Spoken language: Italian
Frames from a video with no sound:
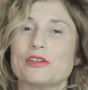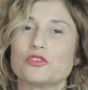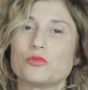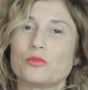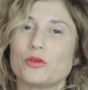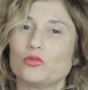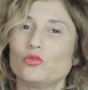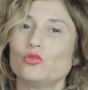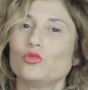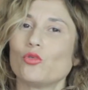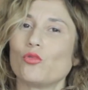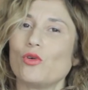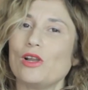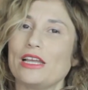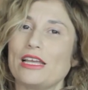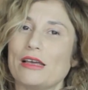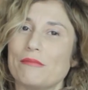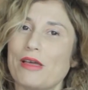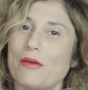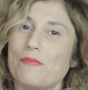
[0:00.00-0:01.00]
ma soprattutto
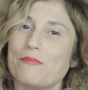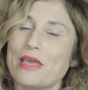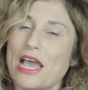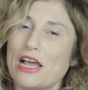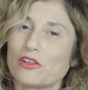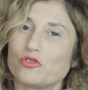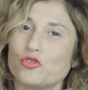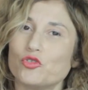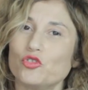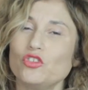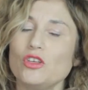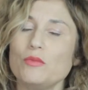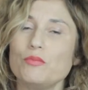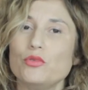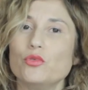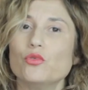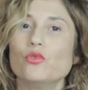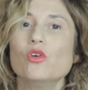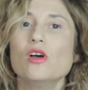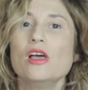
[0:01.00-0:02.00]
quelli che a me piacciono di
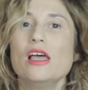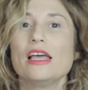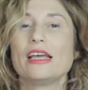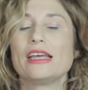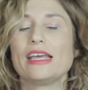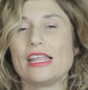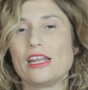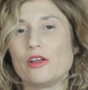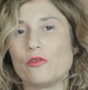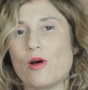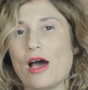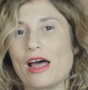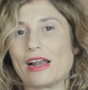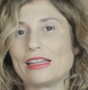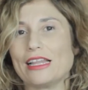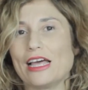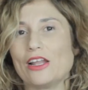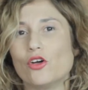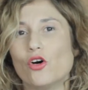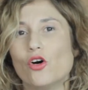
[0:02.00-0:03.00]
più, che
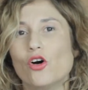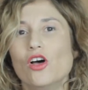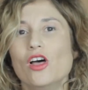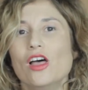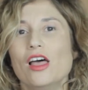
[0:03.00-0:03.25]
riguardano